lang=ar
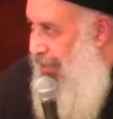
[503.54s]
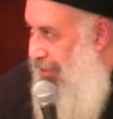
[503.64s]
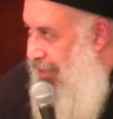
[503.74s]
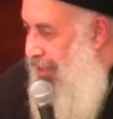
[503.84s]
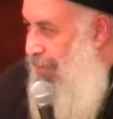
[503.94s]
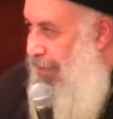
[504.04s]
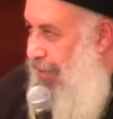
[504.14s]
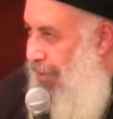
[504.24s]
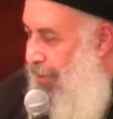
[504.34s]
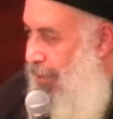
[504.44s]
من
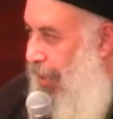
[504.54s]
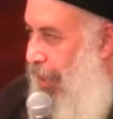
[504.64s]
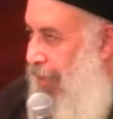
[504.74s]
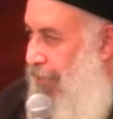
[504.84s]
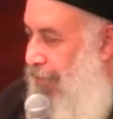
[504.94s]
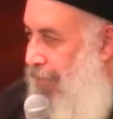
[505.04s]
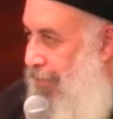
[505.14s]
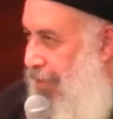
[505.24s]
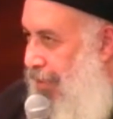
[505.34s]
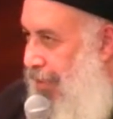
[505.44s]
السماء هو عارف
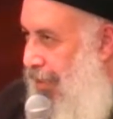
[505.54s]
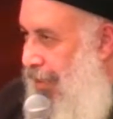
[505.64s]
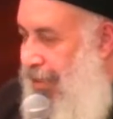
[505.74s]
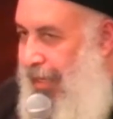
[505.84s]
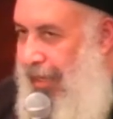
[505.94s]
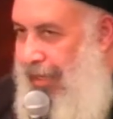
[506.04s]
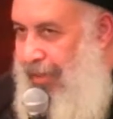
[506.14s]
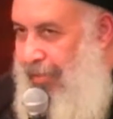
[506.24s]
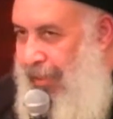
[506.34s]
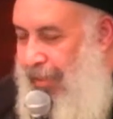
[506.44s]
رايح
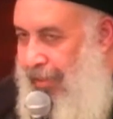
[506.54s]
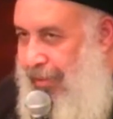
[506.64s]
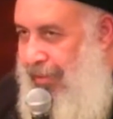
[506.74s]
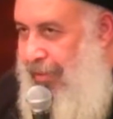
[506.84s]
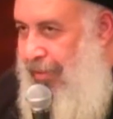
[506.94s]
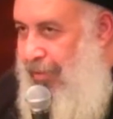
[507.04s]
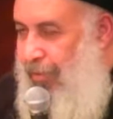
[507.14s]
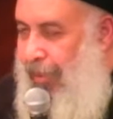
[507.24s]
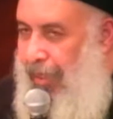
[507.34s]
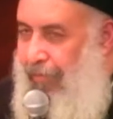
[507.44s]
انهي بلد
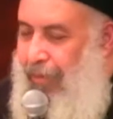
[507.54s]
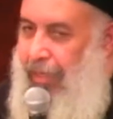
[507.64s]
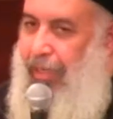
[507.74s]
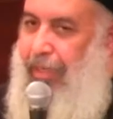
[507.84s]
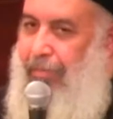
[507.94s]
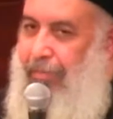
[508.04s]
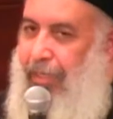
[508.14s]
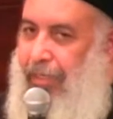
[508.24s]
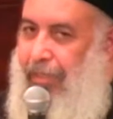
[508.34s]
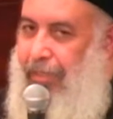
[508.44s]
وهو عارف هيكلم
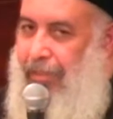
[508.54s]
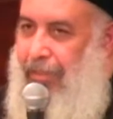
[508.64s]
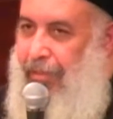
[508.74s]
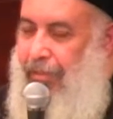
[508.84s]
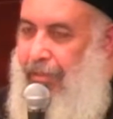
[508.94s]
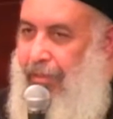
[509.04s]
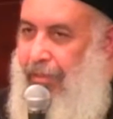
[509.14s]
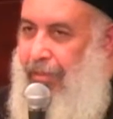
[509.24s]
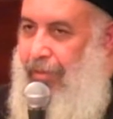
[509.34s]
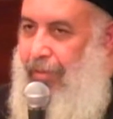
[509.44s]
مين
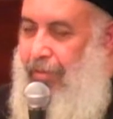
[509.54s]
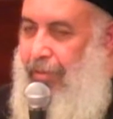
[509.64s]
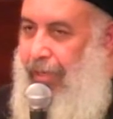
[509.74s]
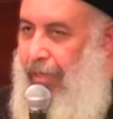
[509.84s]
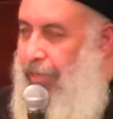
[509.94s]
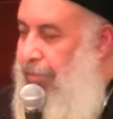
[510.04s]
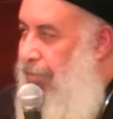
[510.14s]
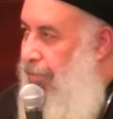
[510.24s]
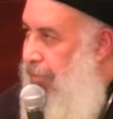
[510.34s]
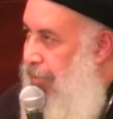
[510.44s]
وجاي
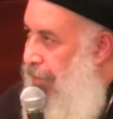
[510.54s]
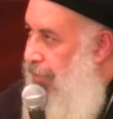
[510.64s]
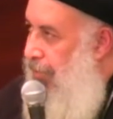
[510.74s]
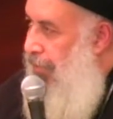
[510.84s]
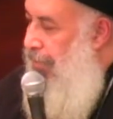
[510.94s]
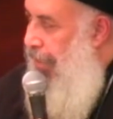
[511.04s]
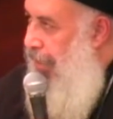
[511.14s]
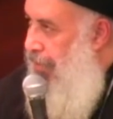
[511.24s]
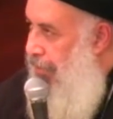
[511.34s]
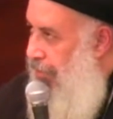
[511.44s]
له بالظبط
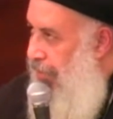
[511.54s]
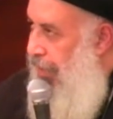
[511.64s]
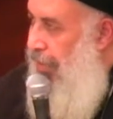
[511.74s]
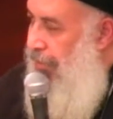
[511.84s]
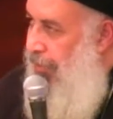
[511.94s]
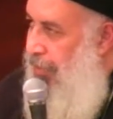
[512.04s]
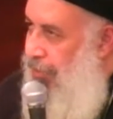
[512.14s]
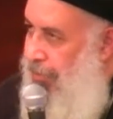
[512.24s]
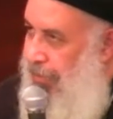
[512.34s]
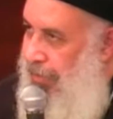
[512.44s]
محدده يعني
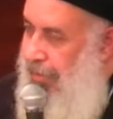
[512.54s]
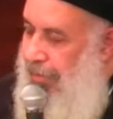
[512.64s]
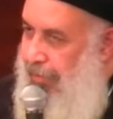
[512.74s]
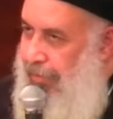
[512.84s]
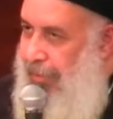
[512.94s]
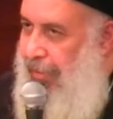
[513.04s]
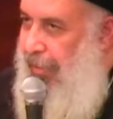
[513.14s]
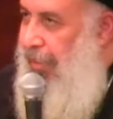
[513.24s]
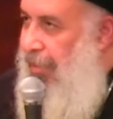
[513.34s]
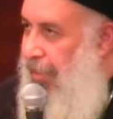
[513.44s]
مرصود
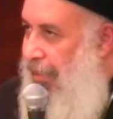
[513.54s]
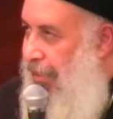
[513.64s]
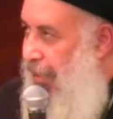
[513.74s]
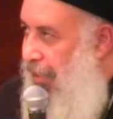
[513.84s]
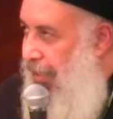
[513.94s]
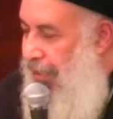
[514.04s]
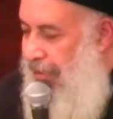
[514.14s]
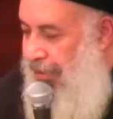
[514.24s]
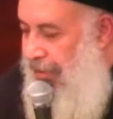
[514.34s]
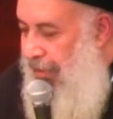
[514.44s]
ساتلايت الالهي يعني
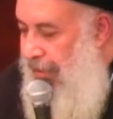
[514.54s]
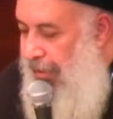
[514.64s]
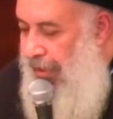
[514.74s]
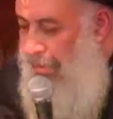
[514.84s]
قال